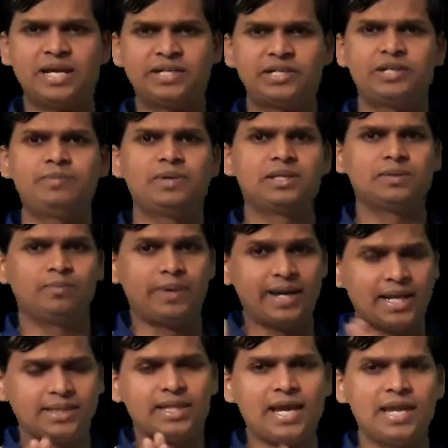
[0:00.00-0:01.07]
फैक्ट्री में
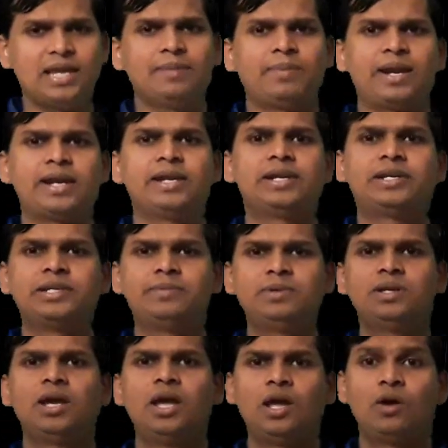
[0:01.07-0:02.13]
बनाता है ये ब्रांडेड
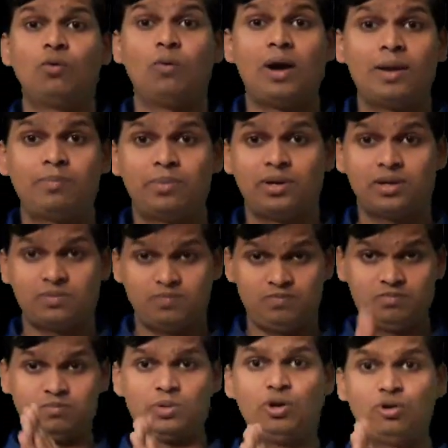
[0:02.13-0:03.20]
टीवी वहाँ पर
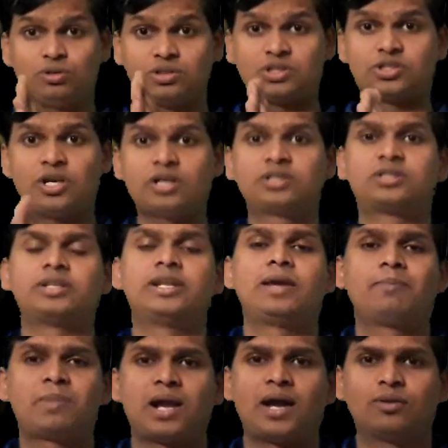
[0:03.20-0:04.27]
बहुत सख्त
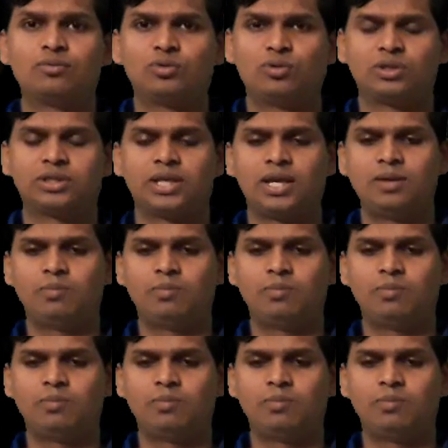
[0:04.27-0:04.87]
नियम कानून होते